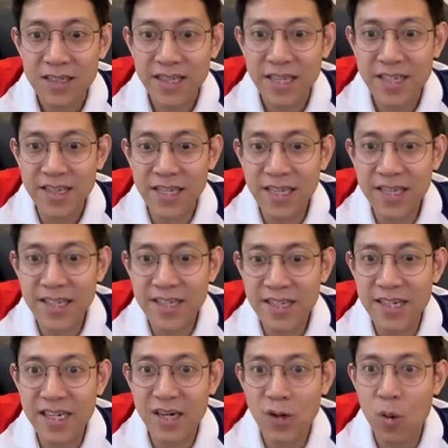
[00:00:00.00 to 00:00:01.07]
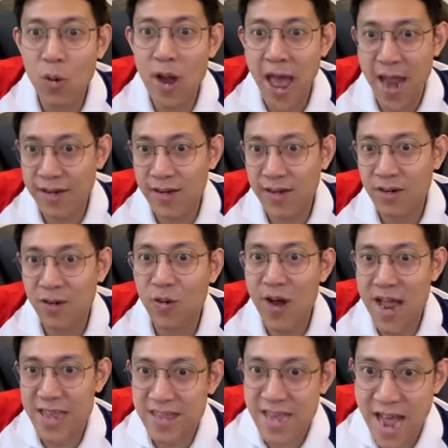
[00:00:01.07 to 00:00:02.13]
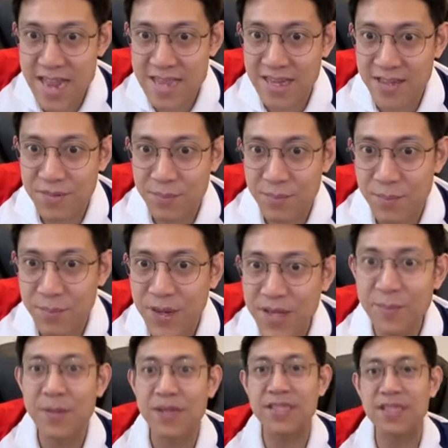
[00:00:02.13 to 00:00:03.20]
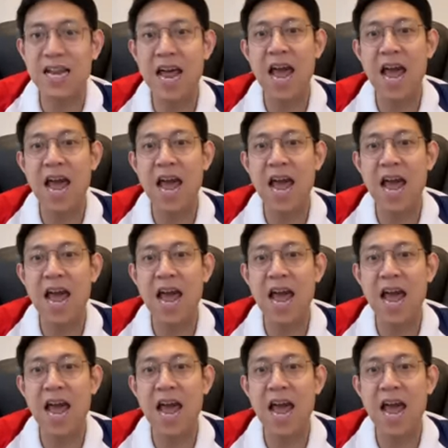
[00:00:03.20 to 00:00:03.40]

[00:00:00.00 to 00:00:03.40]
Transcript: อิตาลีเจอกับโคแอดโคแอดจะอาจจะพลิกมาชนะ